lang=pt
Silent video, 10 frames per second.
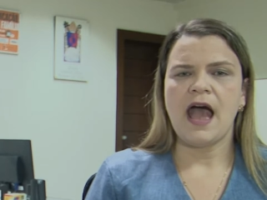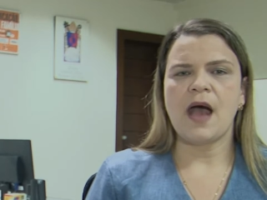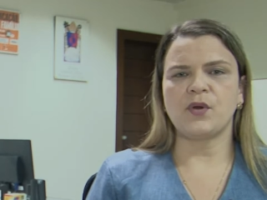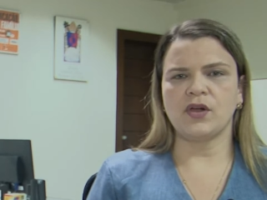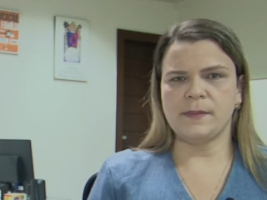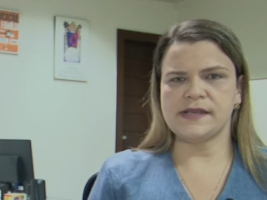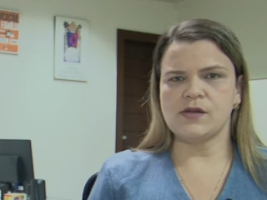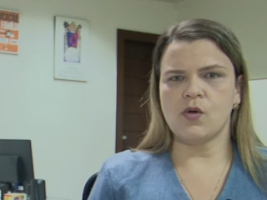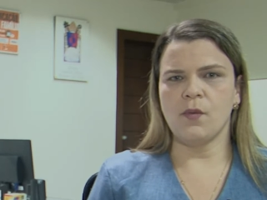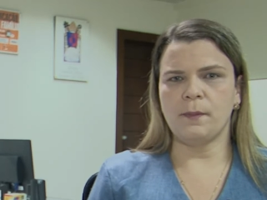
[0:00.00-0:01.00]
A
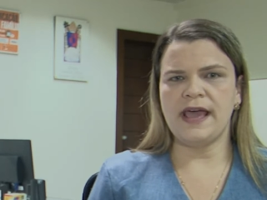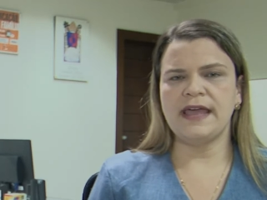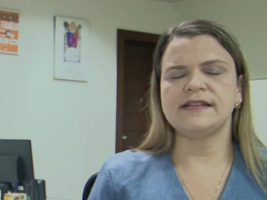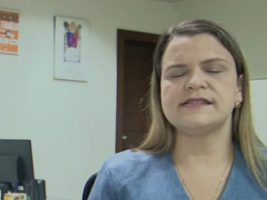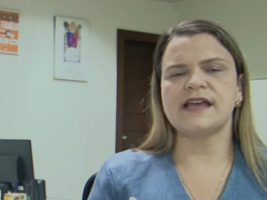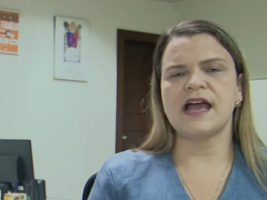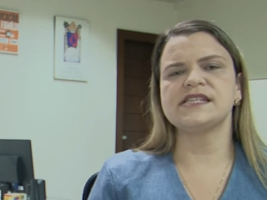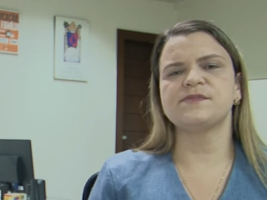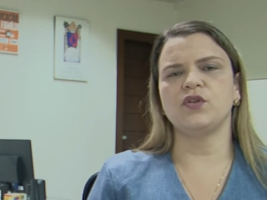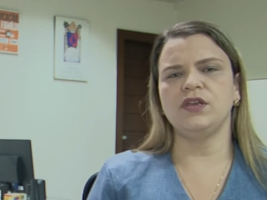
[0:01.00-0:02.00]
programação completa está
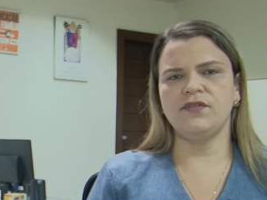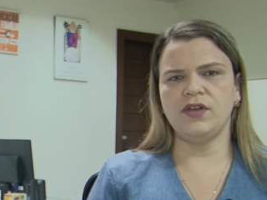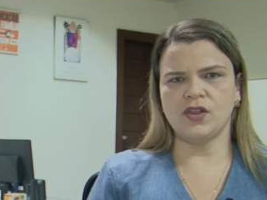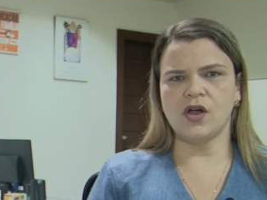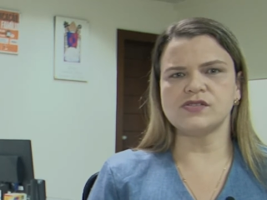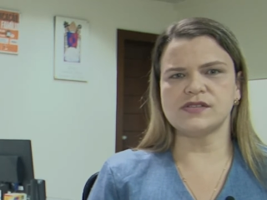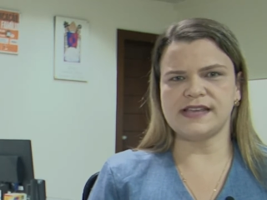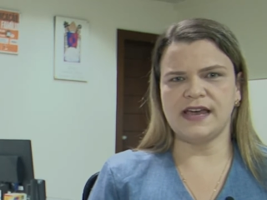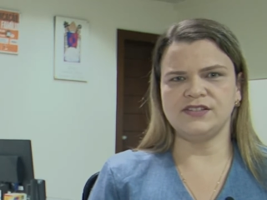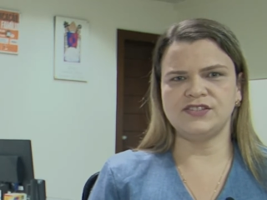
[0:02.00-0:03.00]
disponível em nosso
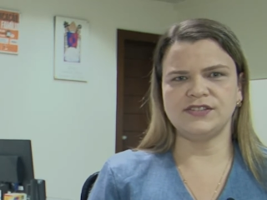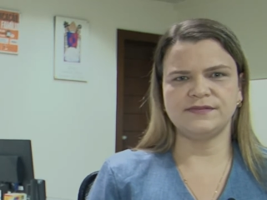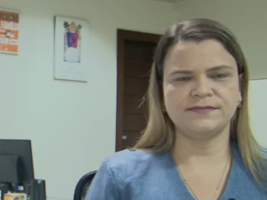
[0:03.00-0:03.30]
site.